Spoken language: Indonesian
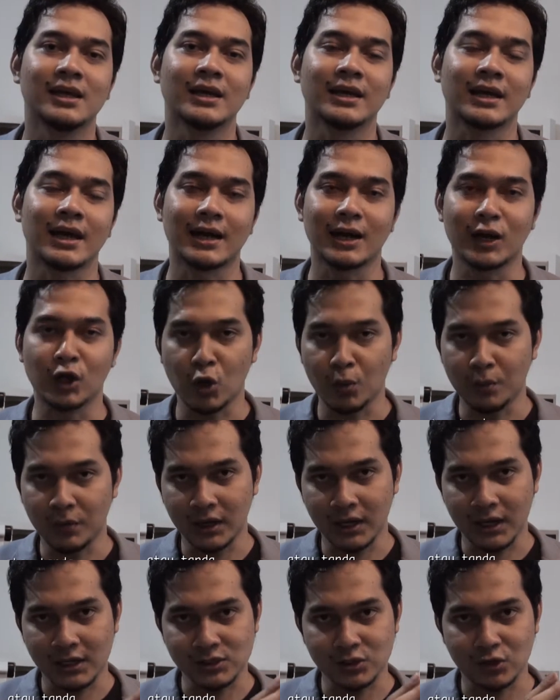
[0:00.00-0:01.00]
Karena
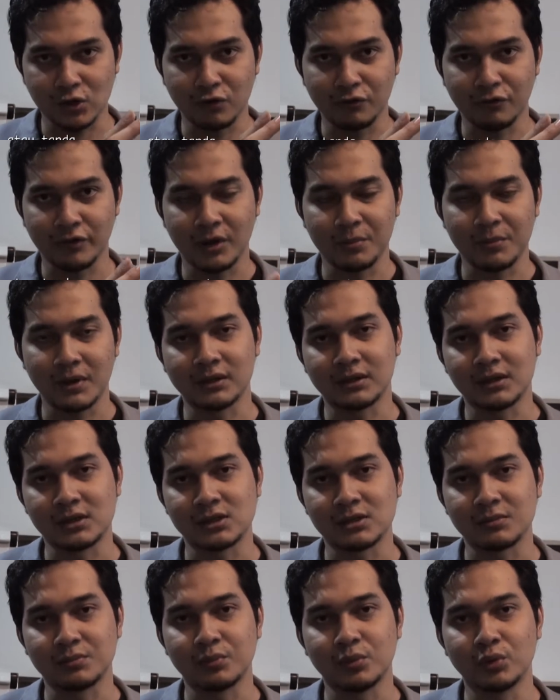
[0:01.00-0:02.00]
komunikasi nonverbal
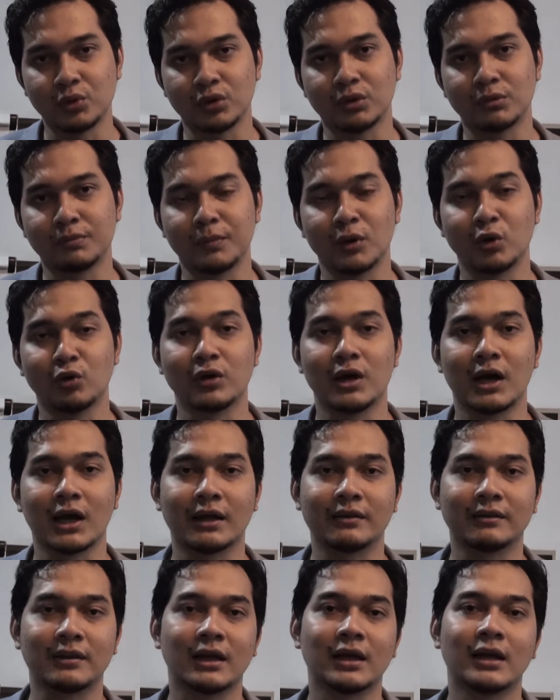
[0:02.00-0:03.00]
tersebut
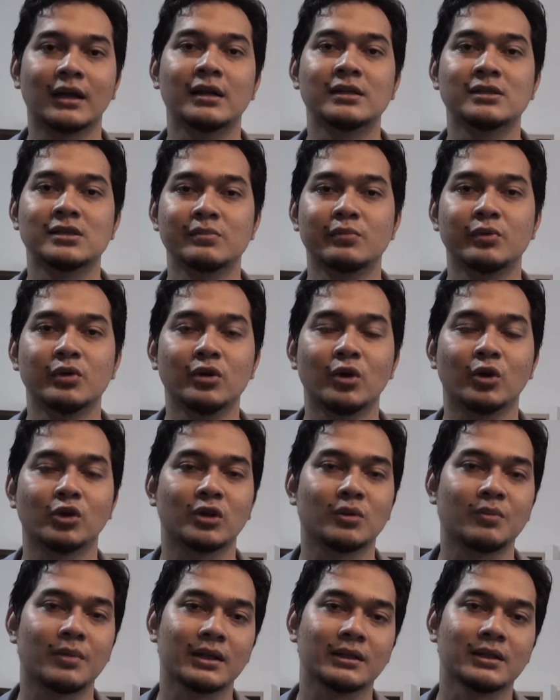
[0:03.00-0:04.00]
menggunakan tanda dan simbol
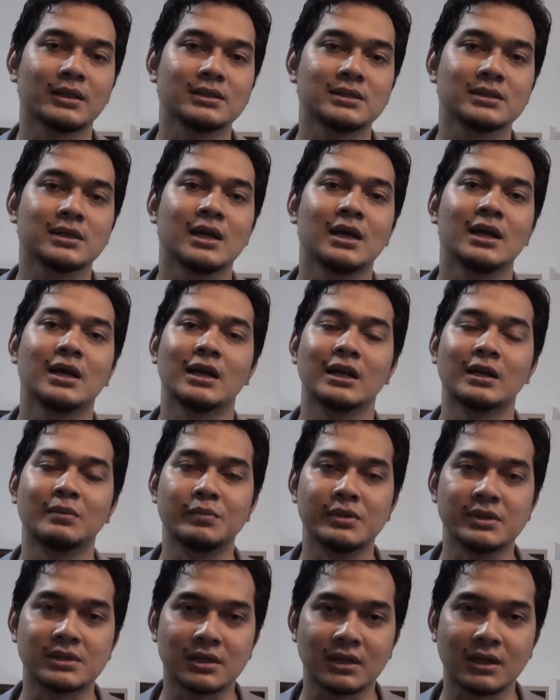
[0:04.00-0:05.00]
otomatis
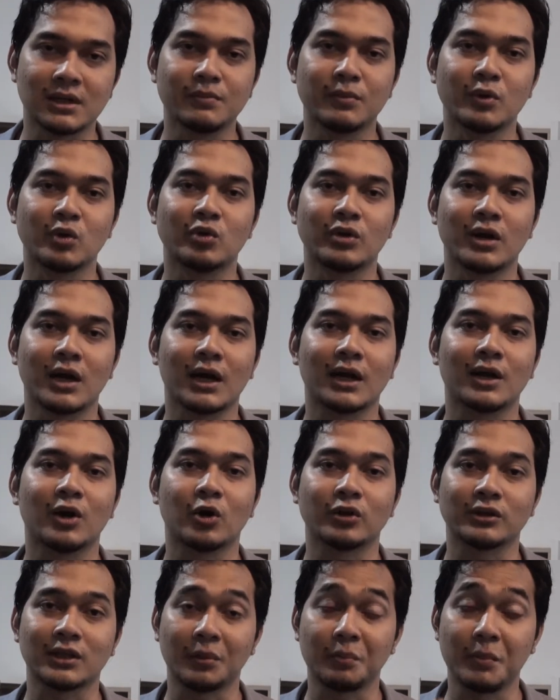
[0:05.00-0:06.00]
lebih sering menggunakan
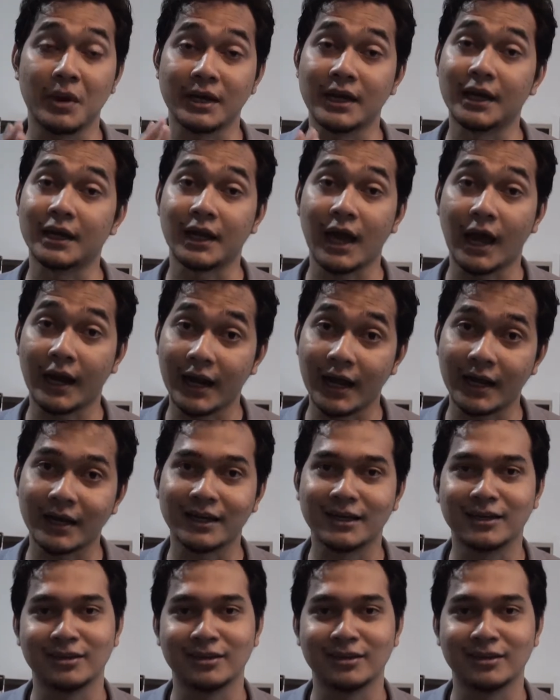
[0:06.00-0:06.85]
otak bagian kanan.